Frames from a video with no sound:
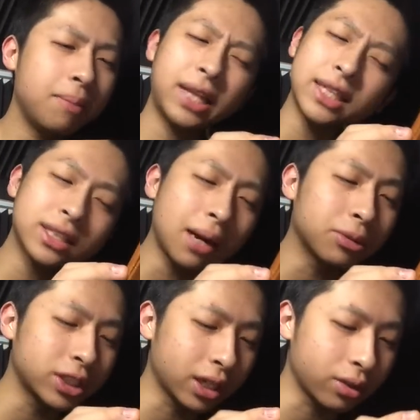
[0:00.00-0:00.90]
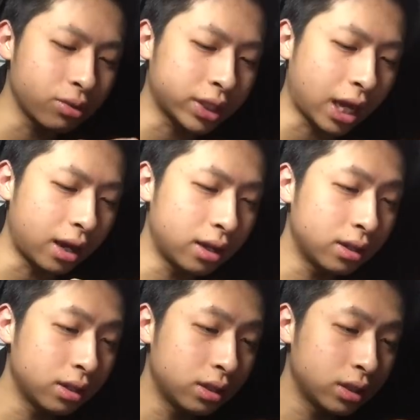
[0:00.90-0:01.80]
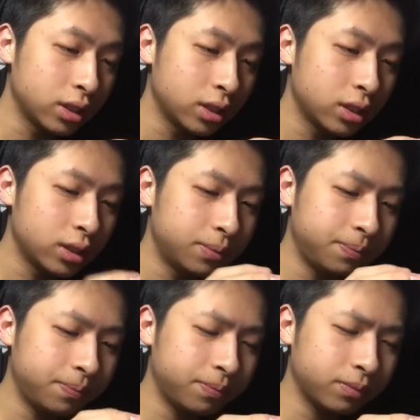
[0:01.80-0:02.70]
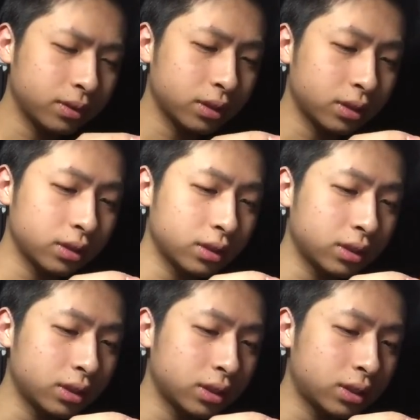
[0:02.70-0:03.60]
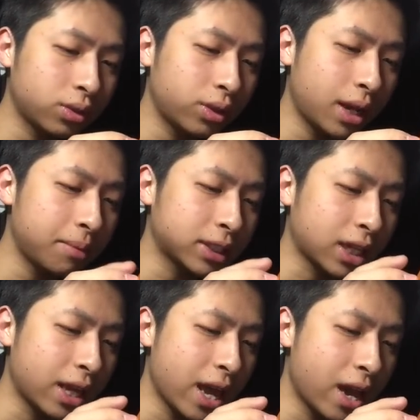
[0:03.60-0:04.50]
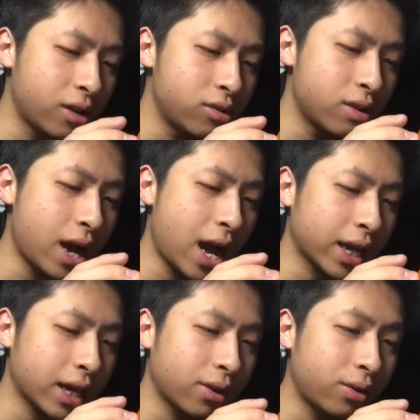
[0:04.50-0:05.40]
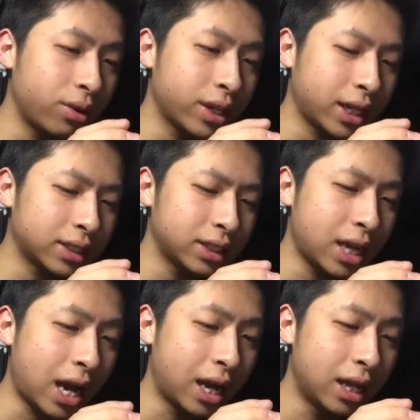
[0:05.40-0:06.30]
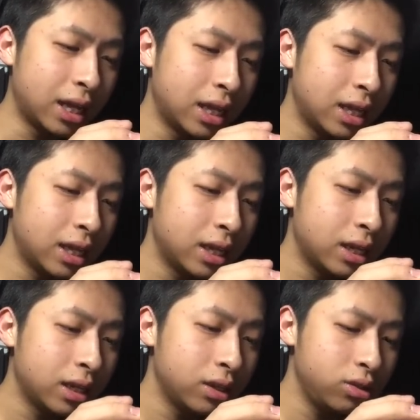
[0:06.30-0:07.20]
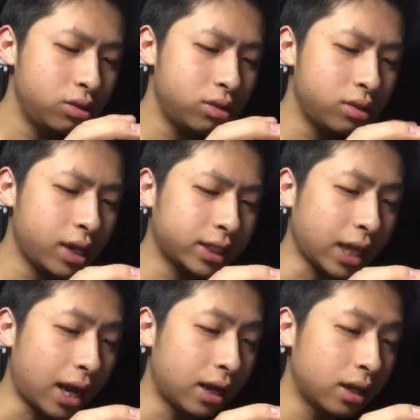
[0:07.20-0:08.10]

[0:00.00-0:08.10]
まあ、出すかもしれないけど動きさんうーんそうなりますかねうわー結構いかついなうわ来たう